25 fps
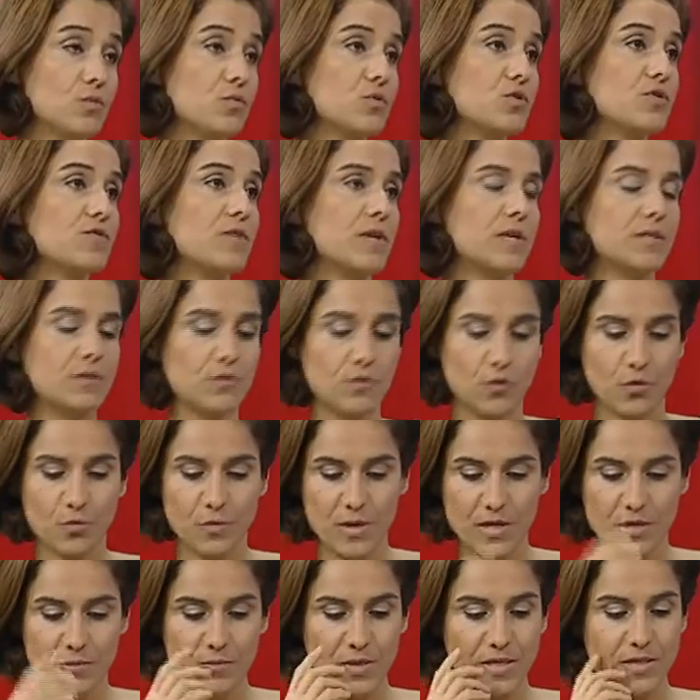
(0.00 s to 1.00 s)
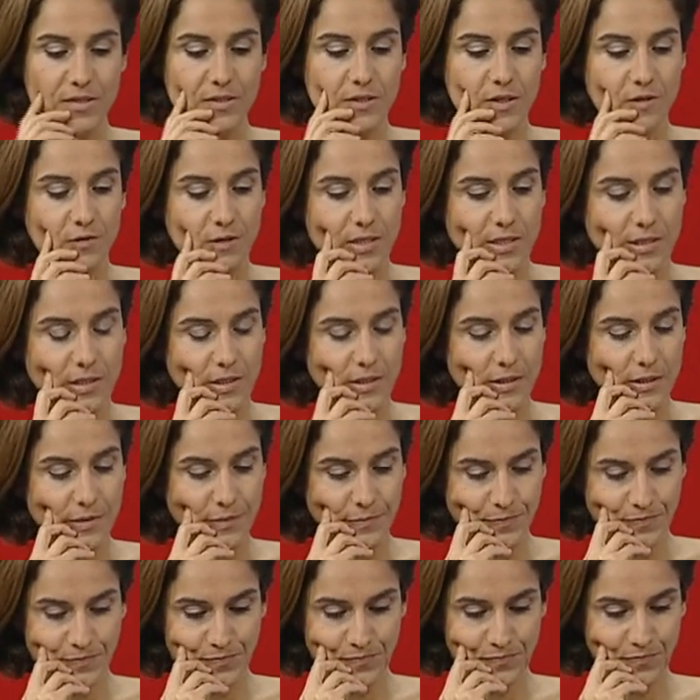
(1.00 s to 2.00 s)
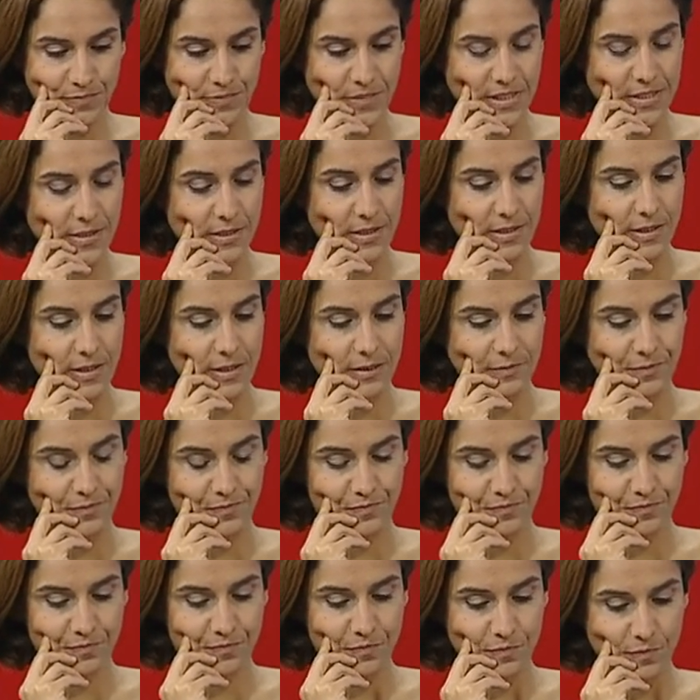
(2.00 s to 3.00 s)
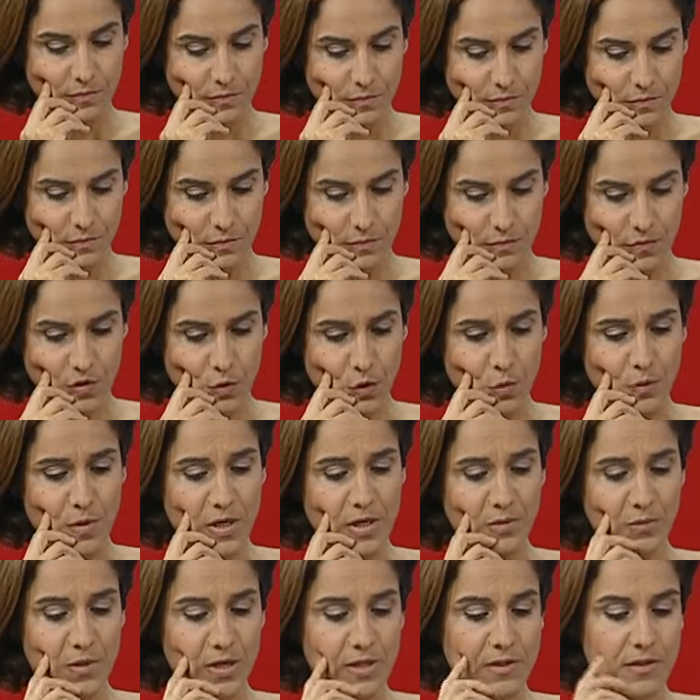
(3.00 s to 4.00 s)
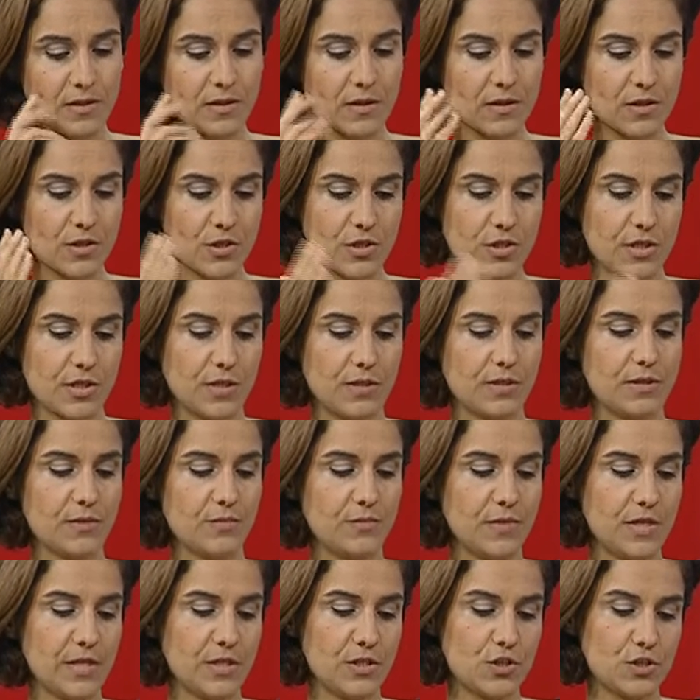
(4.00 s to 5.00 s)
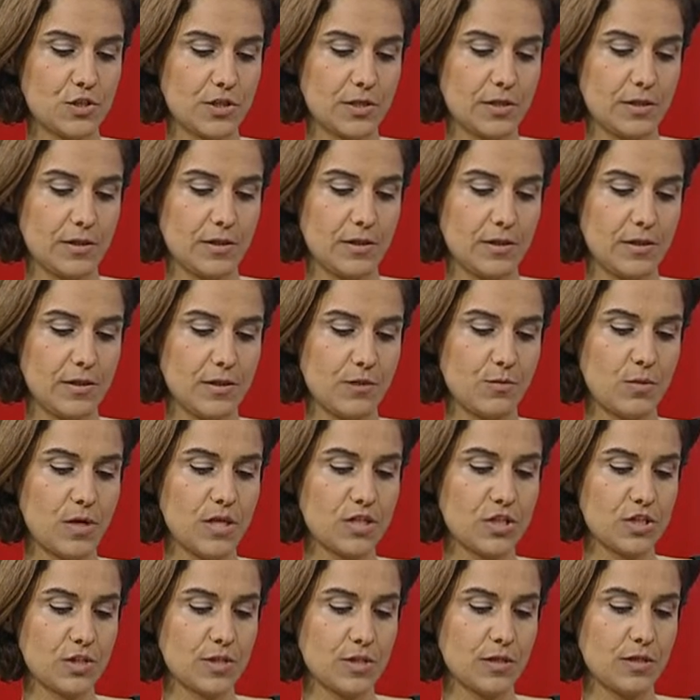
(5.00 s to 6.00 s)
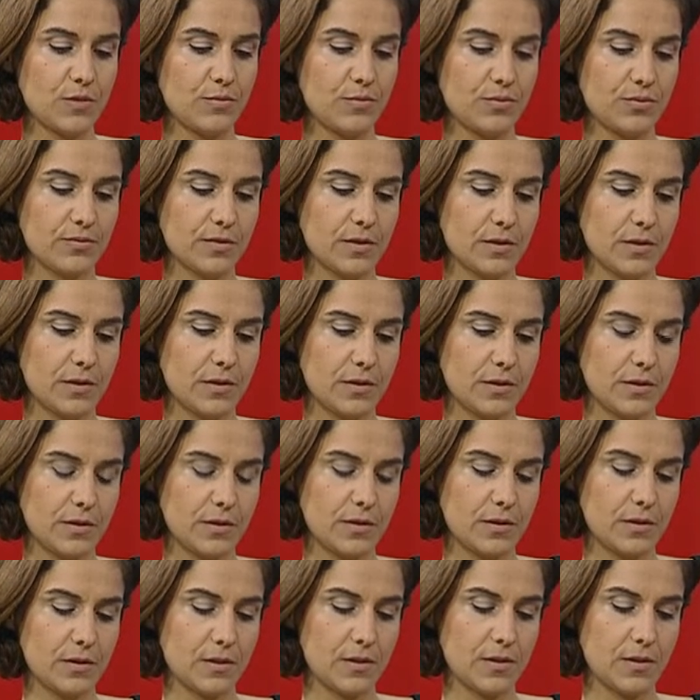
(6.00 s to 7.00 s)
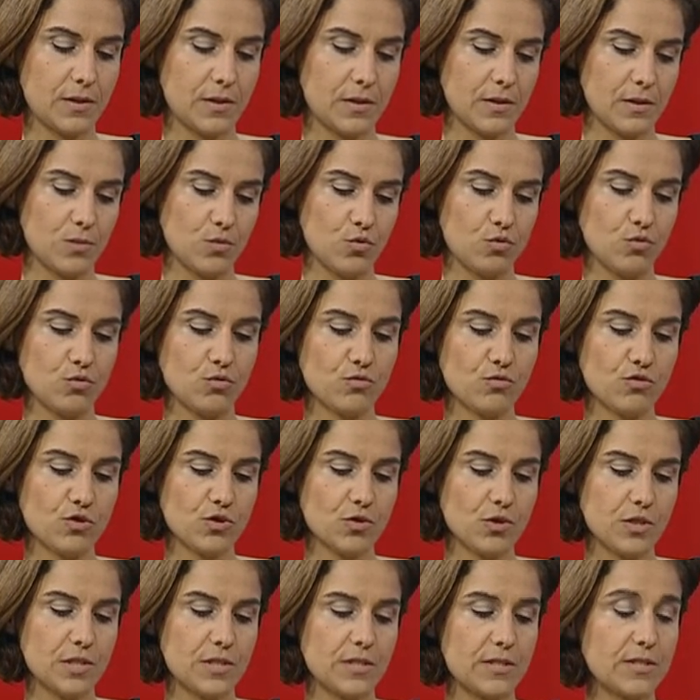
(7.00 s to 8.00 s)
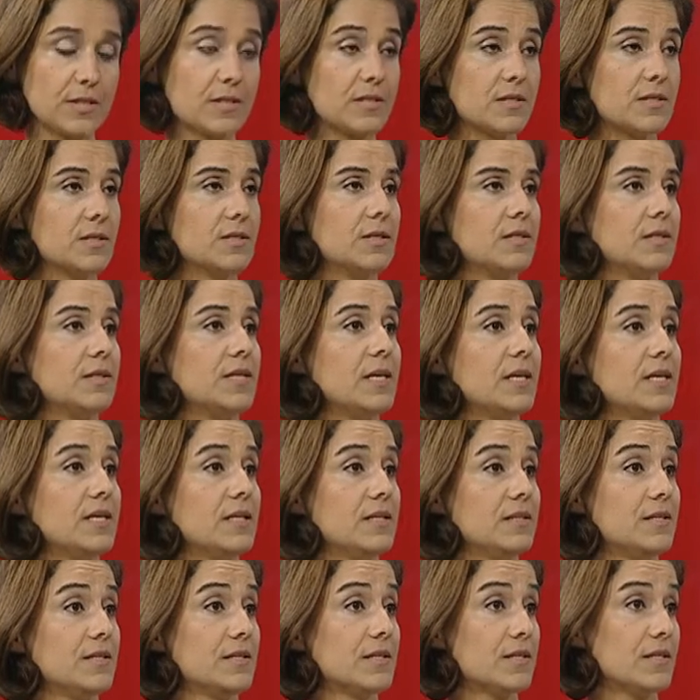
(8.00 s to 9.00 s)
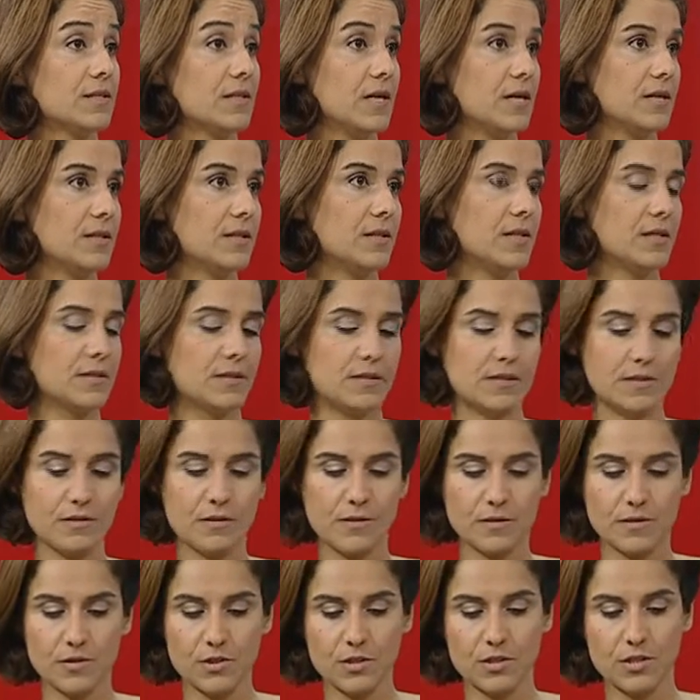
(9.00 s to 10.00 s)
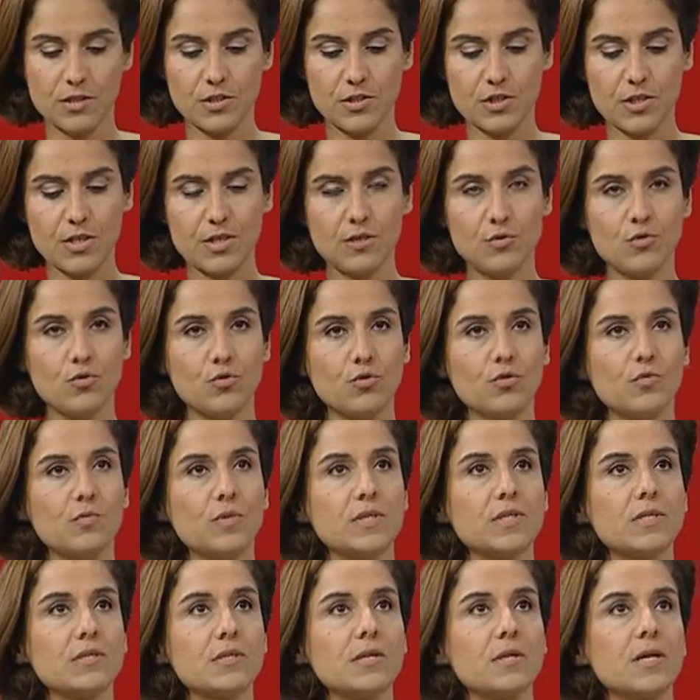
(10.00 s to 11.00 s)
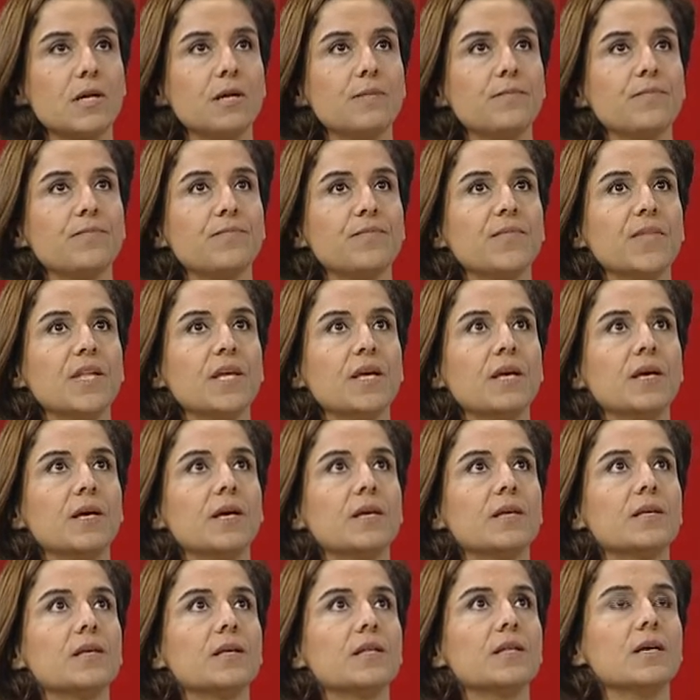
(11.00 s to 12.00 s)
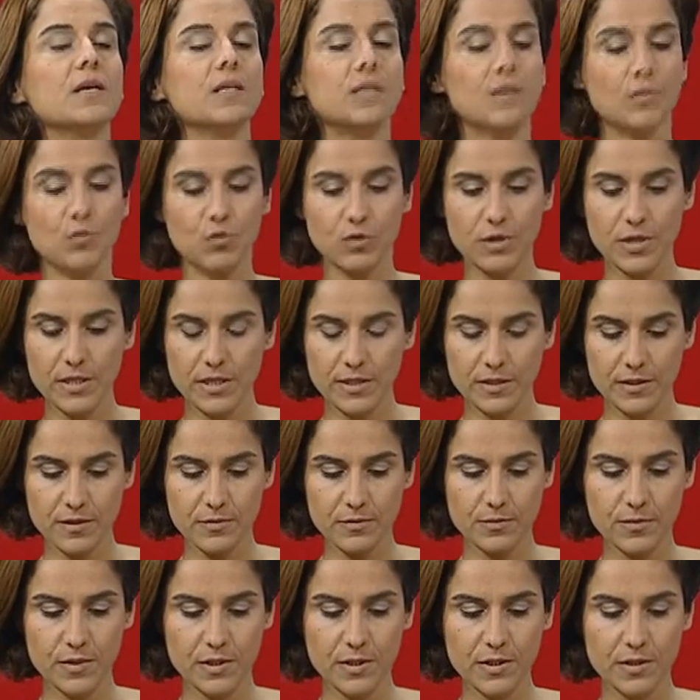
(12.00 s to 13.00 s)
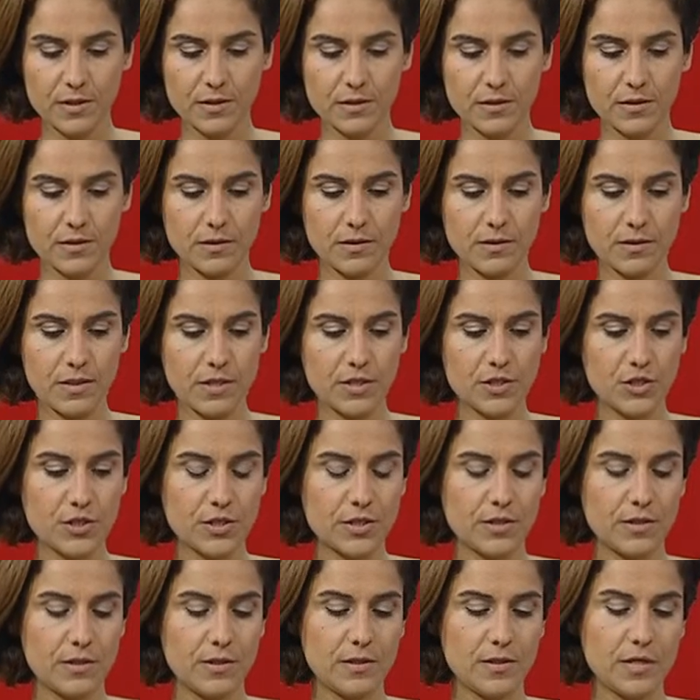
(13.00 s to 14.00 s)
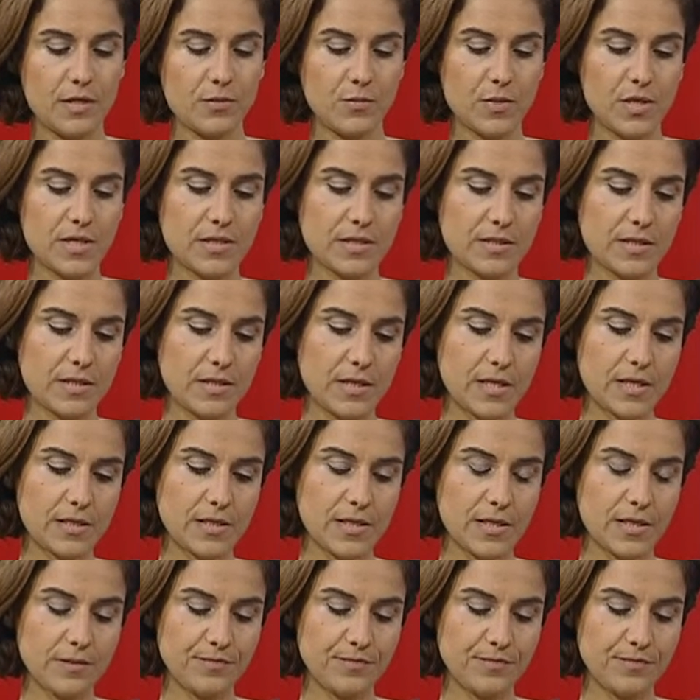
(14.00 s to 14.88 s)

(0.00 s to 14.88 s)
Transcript: vardı. Ömer Madra vardı mesela. Ömer Madra işte iklim değişikliğiyle başlayıp e, bunun su kriziyle ilgisini anlattı. İşte şey diyordu mesela genelde böyle iklim e, e, değişikliğinden bahsederken